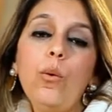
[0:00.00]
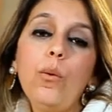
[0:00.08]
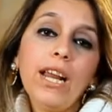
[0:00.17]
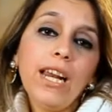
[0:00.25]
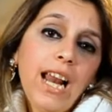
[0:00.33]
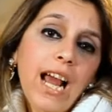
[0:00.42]

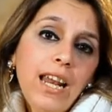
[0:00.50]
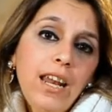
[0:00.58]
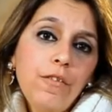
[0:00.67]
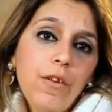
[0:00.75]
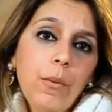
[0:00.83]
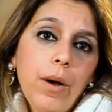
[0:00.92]
وكان
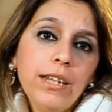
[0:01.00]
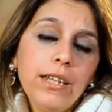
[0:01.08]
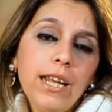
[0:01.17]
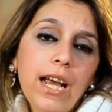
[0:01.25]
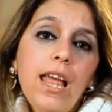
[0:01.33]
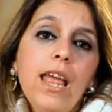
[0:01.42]
الحل في
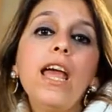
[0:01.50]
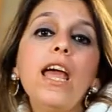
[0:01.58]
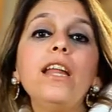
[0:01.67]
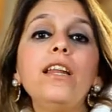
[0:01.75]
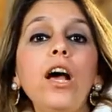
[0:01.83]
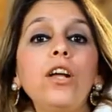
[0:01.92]
الوقت ده
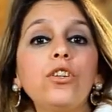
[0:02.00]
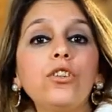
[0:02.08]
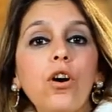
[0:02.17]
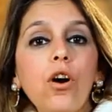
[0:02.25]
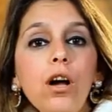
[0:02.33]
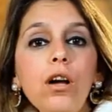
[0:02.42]
إنها
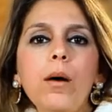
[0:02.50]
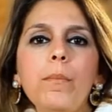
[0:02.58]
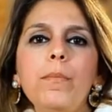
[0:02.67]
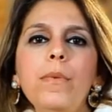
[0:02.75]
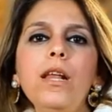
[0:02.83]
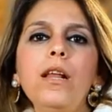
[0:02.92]

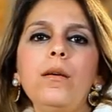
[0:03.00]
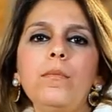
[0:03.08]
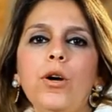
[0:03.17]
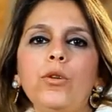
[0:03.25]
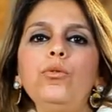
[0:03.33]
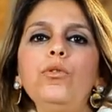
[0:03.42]
تتقرب من
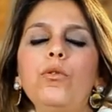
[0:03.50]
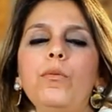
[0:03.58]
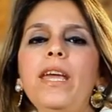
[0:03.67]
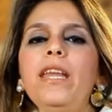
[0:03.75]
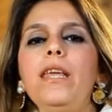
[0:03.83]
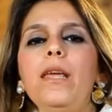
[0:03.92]
الإمبراطور
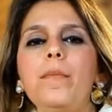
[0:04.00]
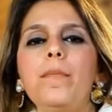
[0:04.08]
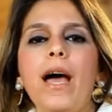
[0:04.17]
الروماني